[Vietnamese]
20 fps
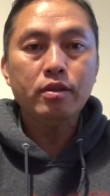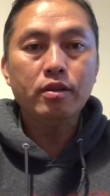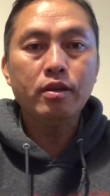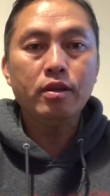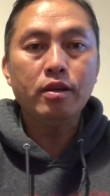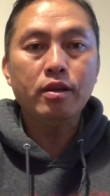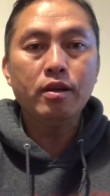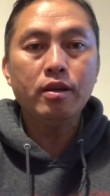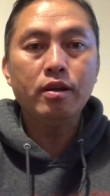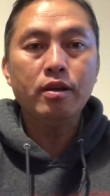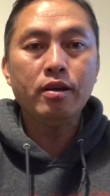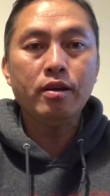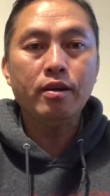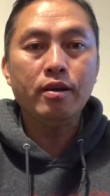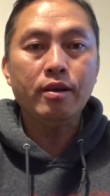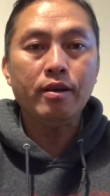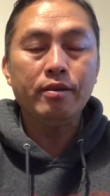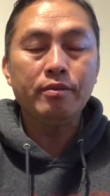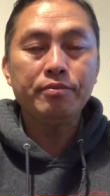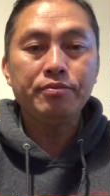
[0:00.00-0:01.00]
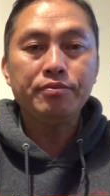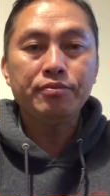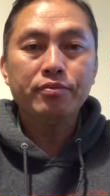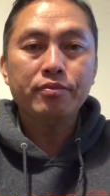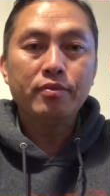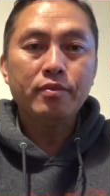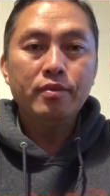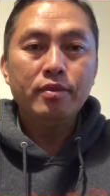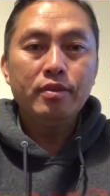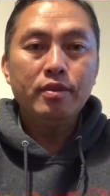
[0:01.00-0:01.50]
ờ
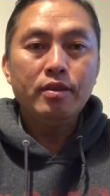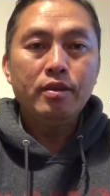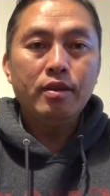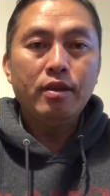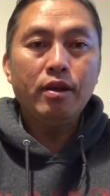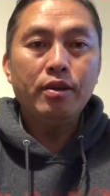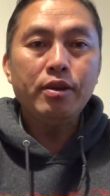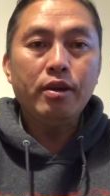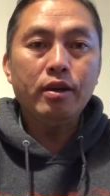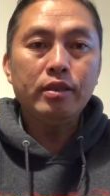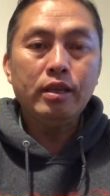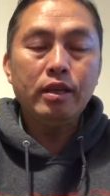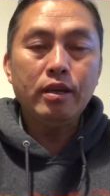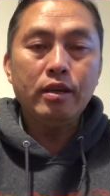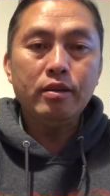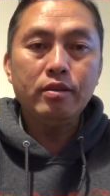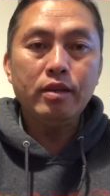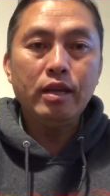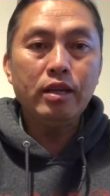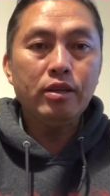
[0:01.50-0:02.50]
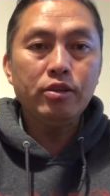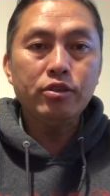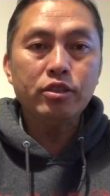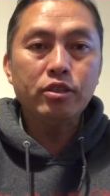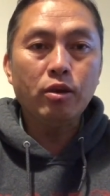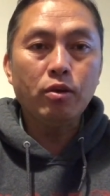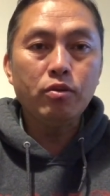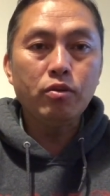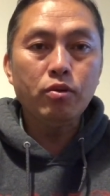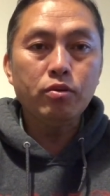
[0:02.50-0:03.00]
hay giờ thì nay chỉ
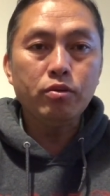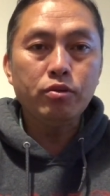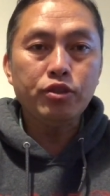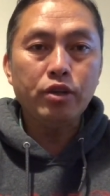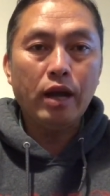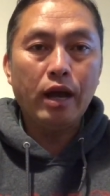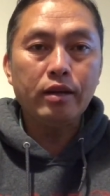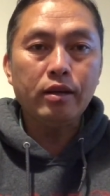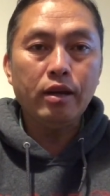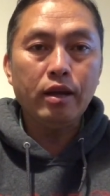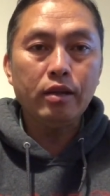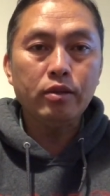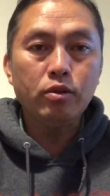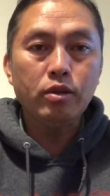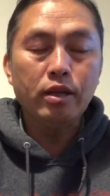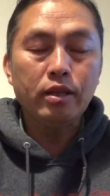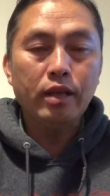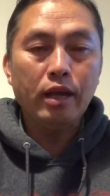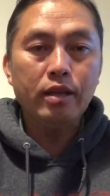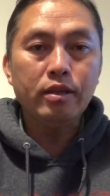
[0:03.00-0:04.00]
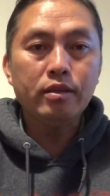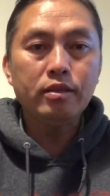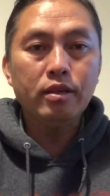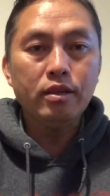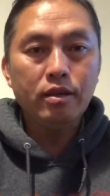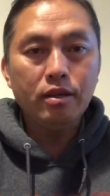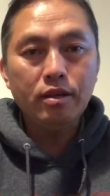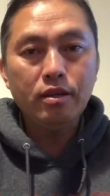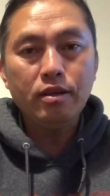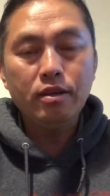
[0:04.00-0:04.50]
tao nấu tôi chỉ ăn này tôi này tay thì
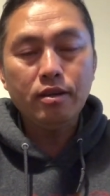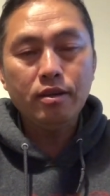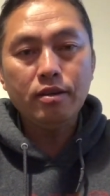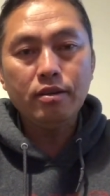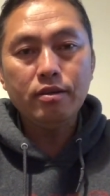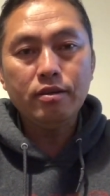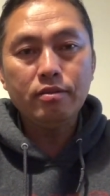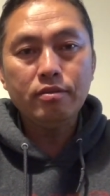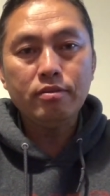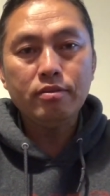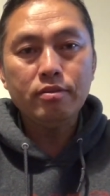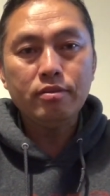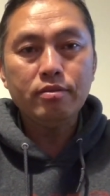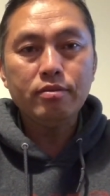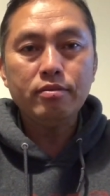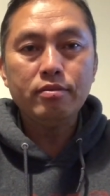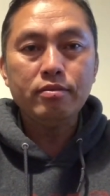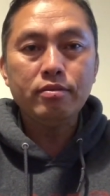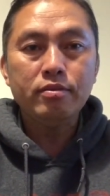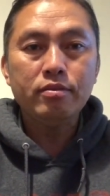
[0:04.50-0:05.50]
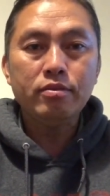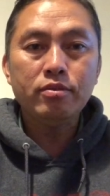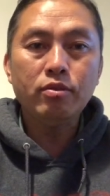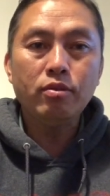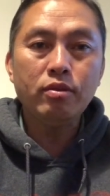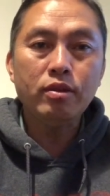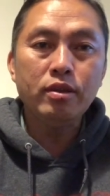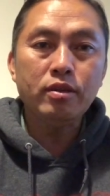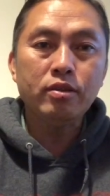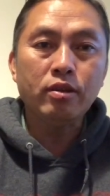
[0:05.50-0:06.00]

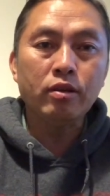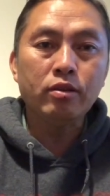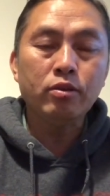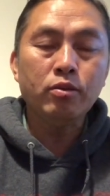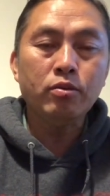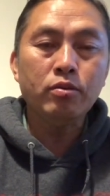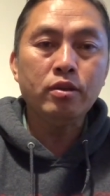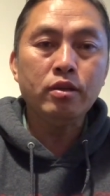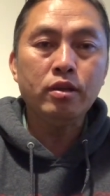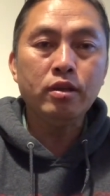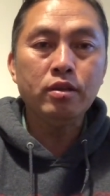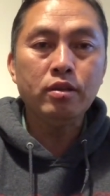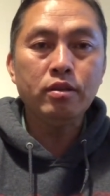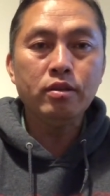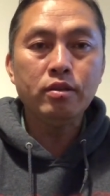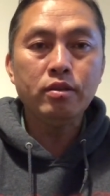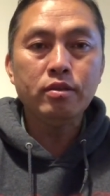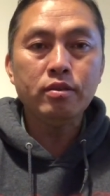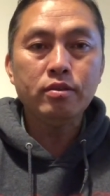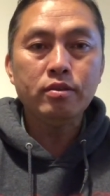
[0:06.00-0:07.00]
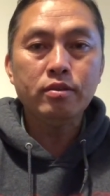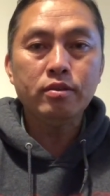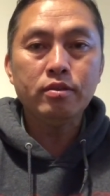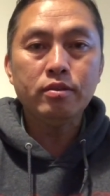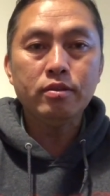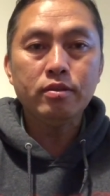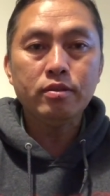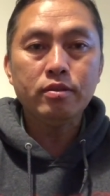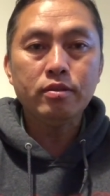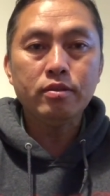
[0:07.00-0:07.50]
nhóm này cháu tốt kinh
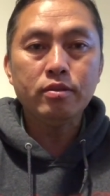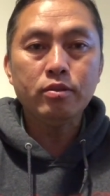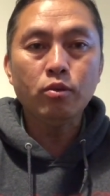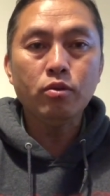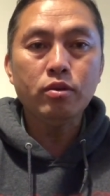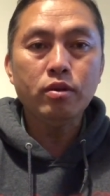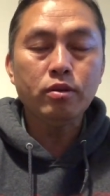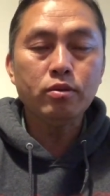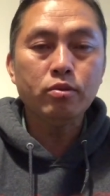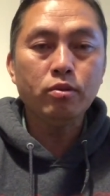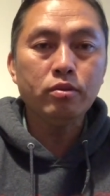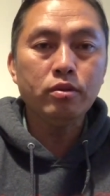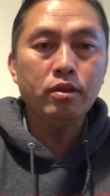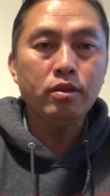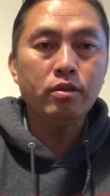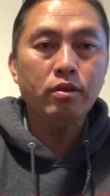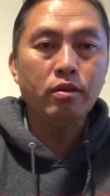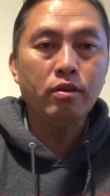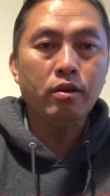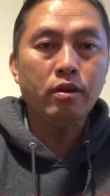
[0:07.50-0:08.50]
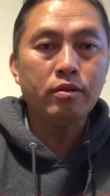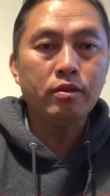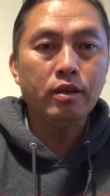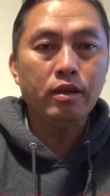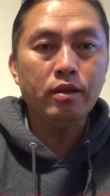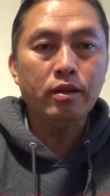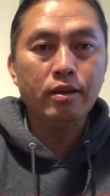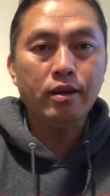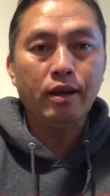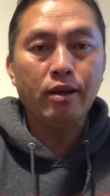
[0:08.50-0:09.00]
tốt cứ tốt tiền nhá nó
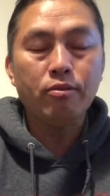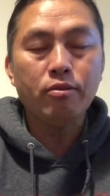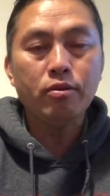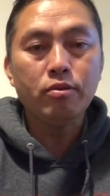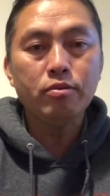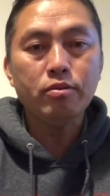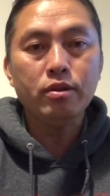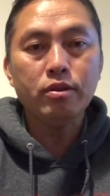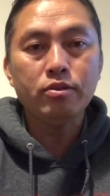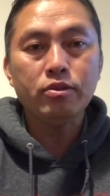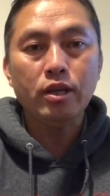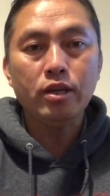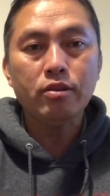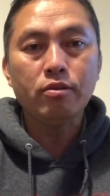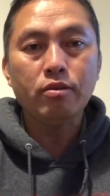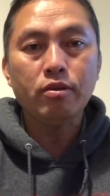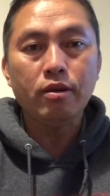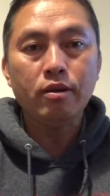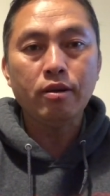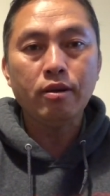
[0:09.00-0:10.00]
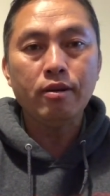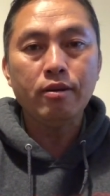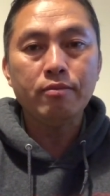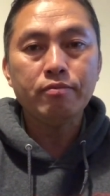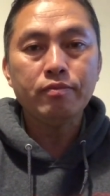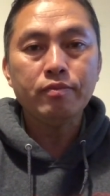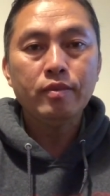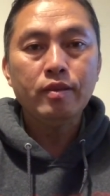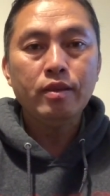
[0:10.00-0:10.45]
chế này là ô lúc nhớ chế được nó